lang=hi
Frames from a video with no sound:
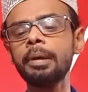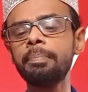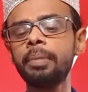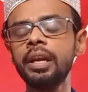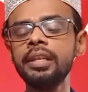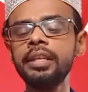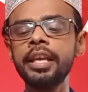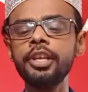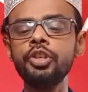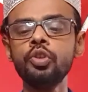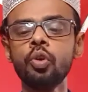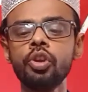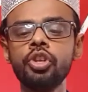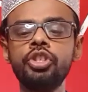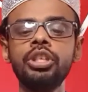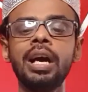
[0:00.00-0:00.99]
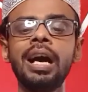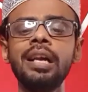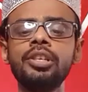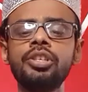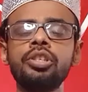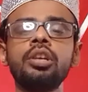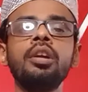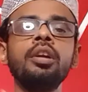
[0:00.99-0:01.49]
पे पढ़िए योर
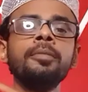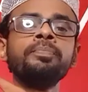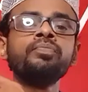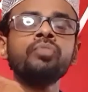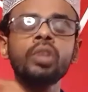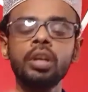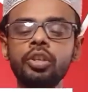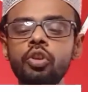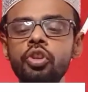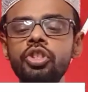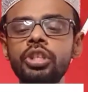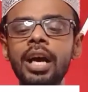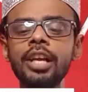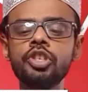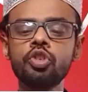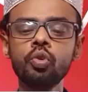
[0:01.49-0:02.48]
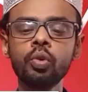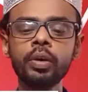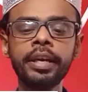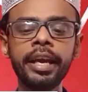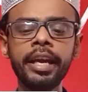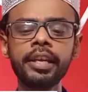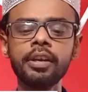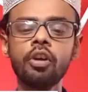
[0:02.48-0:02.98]
चांस योर चांस टू
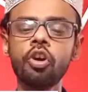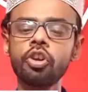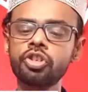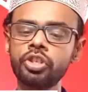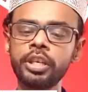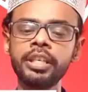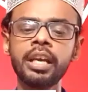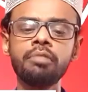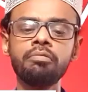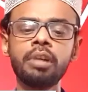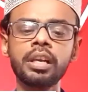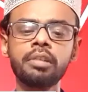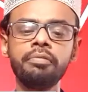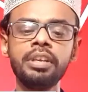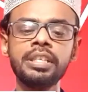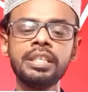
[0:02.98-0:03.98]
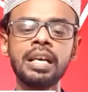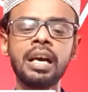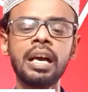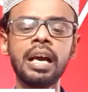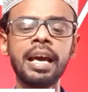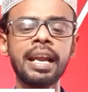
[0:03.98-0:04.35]
गेट ऑस्ट्रेलियन वर्क वीजा